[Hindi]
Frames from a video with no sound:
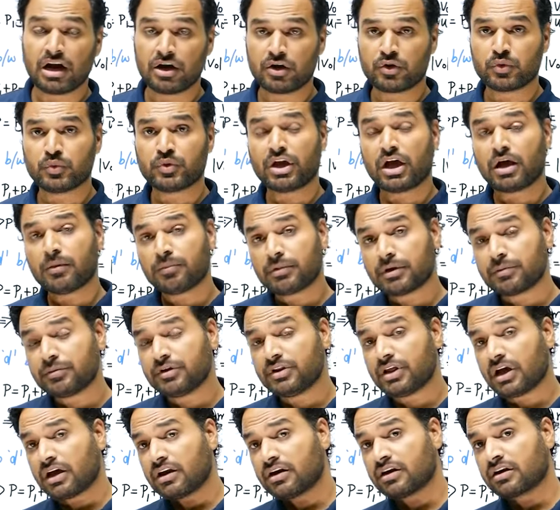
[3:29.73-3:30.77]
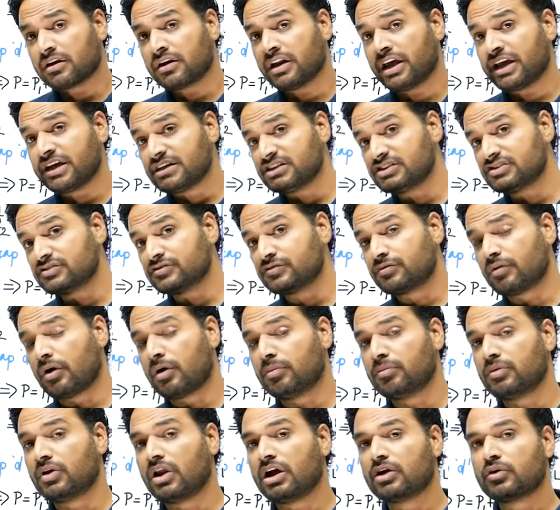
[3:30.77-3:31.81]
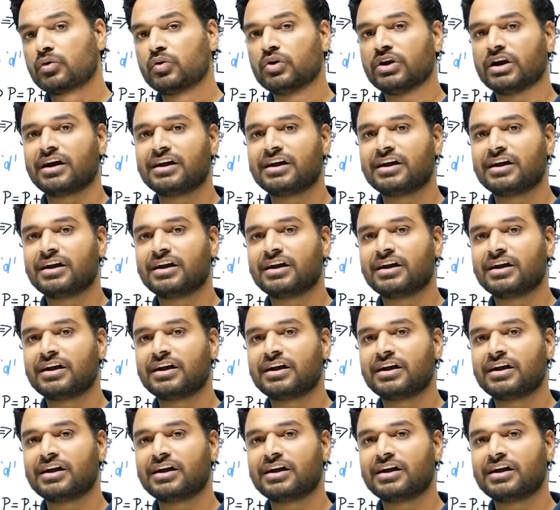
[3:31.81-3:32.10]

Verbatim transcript: आर टू यहाँ पर भी ध्यान रखना है इस फॉर्मूला को